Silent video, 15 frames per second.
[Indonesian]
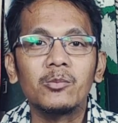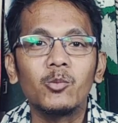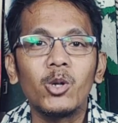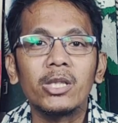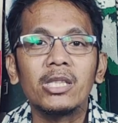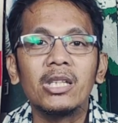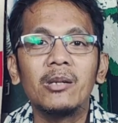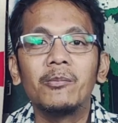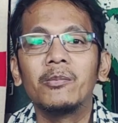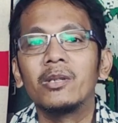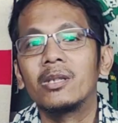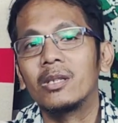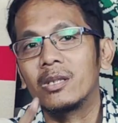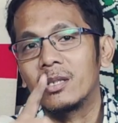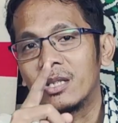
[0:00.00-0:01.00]
sebuah tim
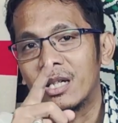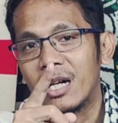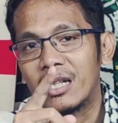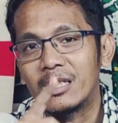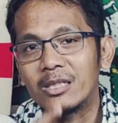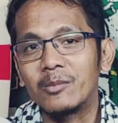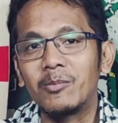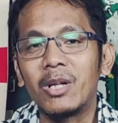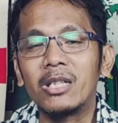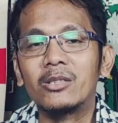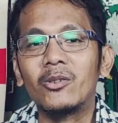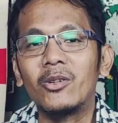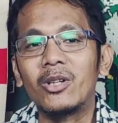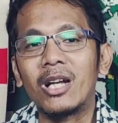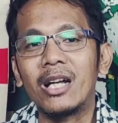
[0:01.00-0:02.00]
dengan 11
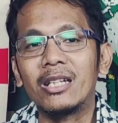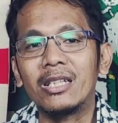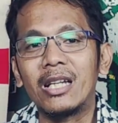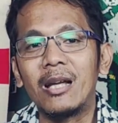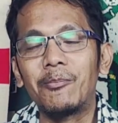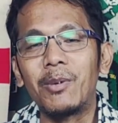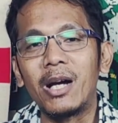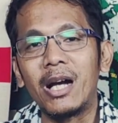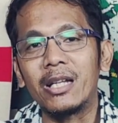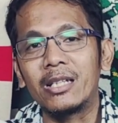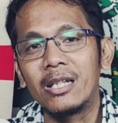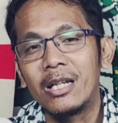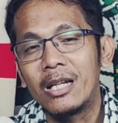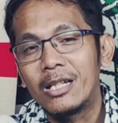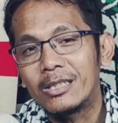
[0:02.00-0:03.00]
orang di lapangan.
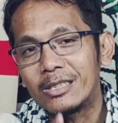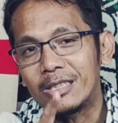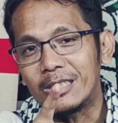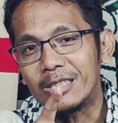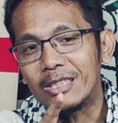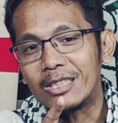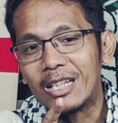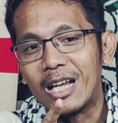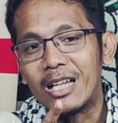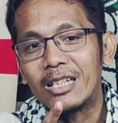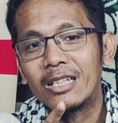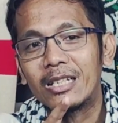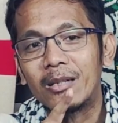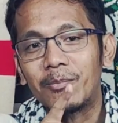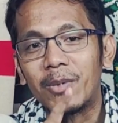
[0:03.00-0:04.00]

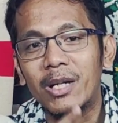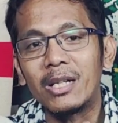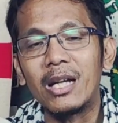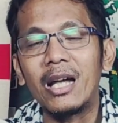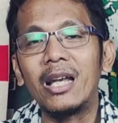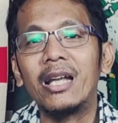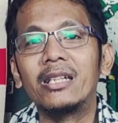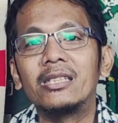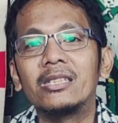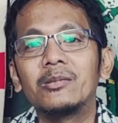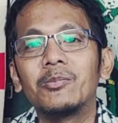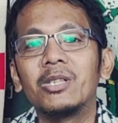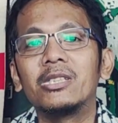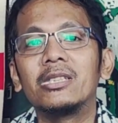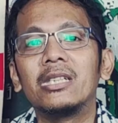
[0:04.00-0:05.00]
Sindiran kepada Alexis
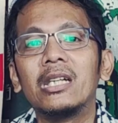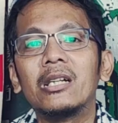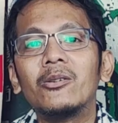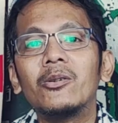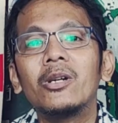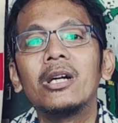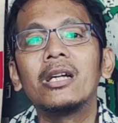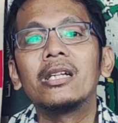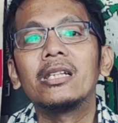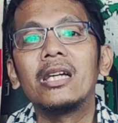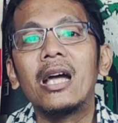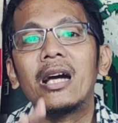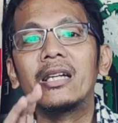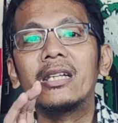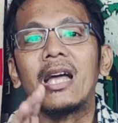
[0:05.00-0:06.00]
Mesidero
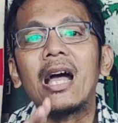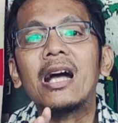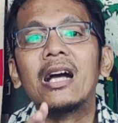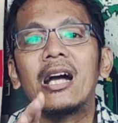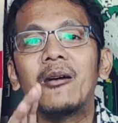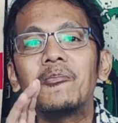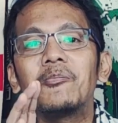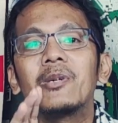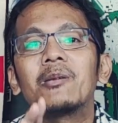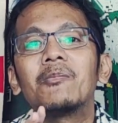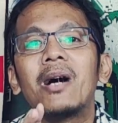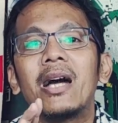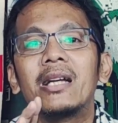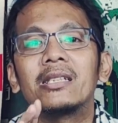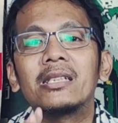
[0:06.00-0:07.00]
yang dianggap
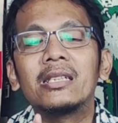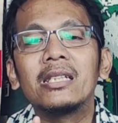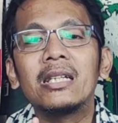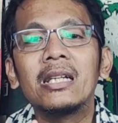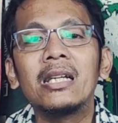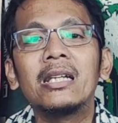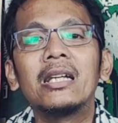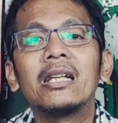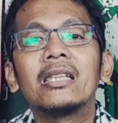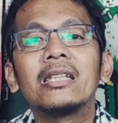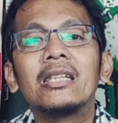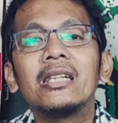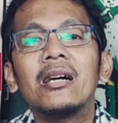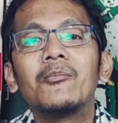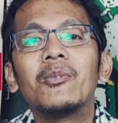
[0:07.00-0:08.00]
bermain sendiri dan
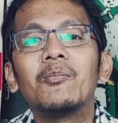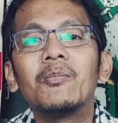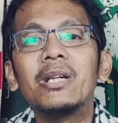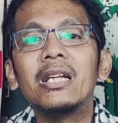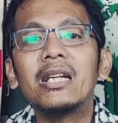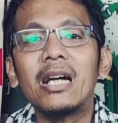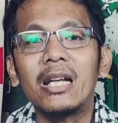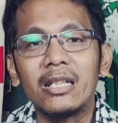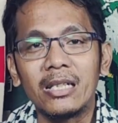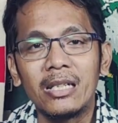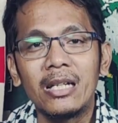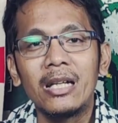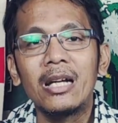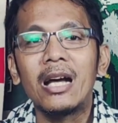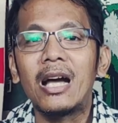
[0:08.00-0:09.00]
tidak memberikan
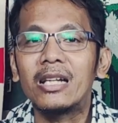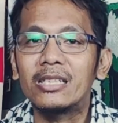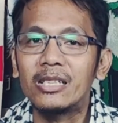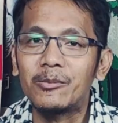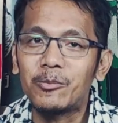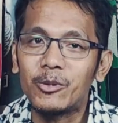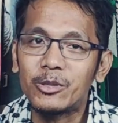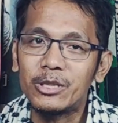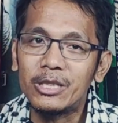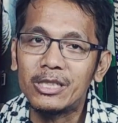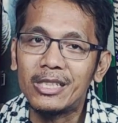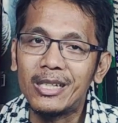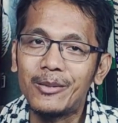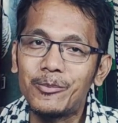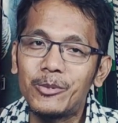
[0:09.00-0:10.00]
hasil
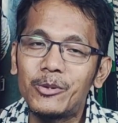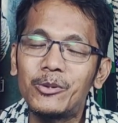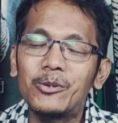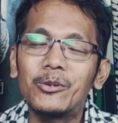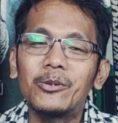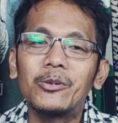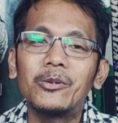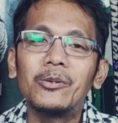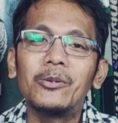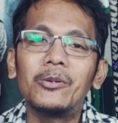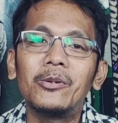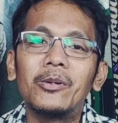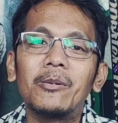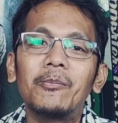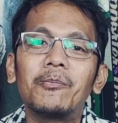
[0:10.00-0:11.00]
positif
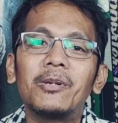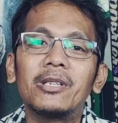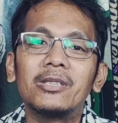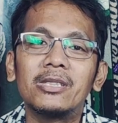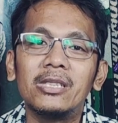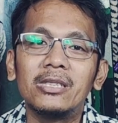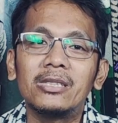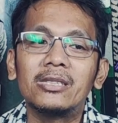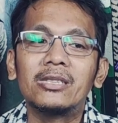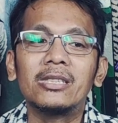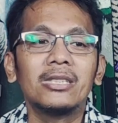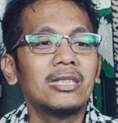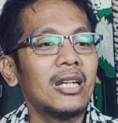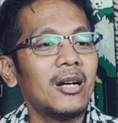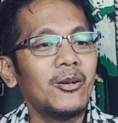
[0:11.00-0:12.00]
untuk Persis
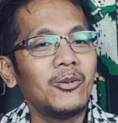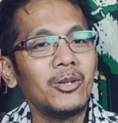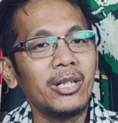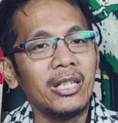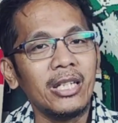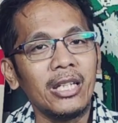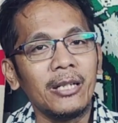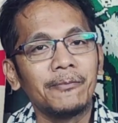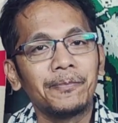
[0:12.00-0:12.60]
sejauh ini.